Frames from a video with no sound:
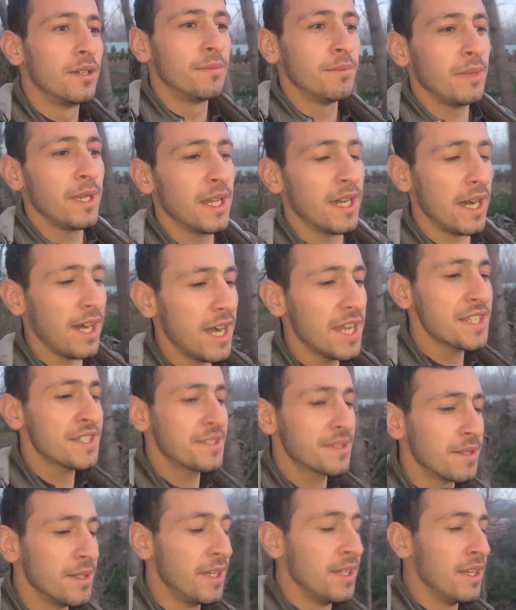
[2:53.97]
मैं
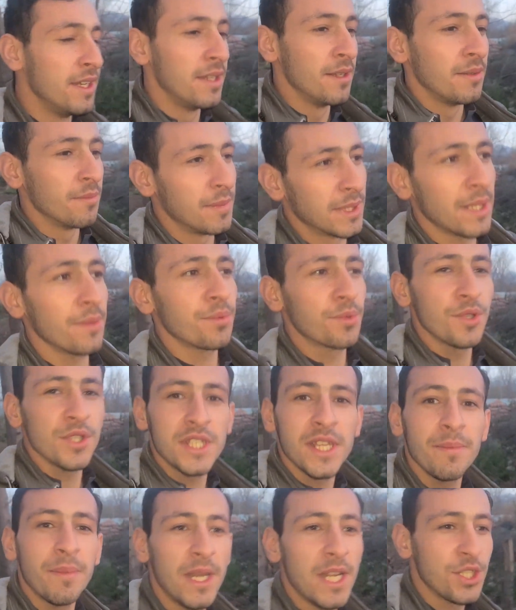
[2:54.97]
आज मतलब कुछ
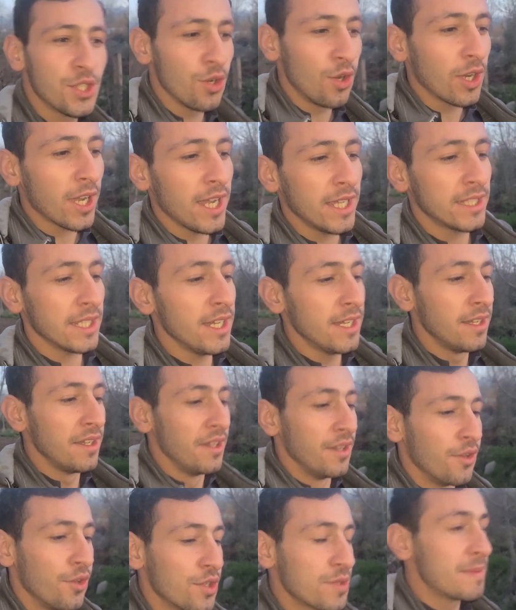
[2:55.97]
दिन पहले जो लोग आया था
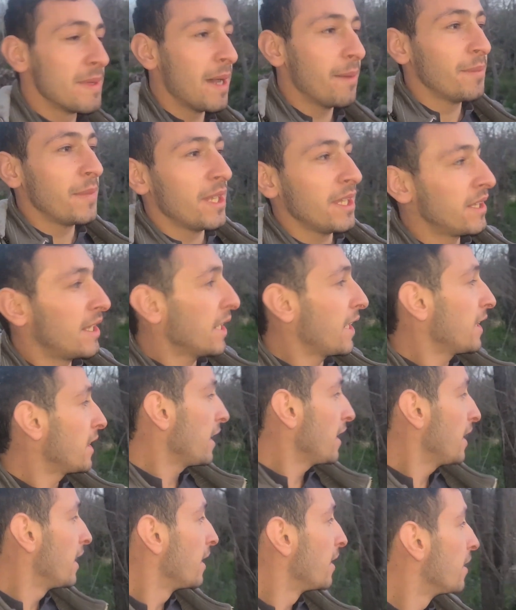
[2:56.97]
उसमें आपने देखे थे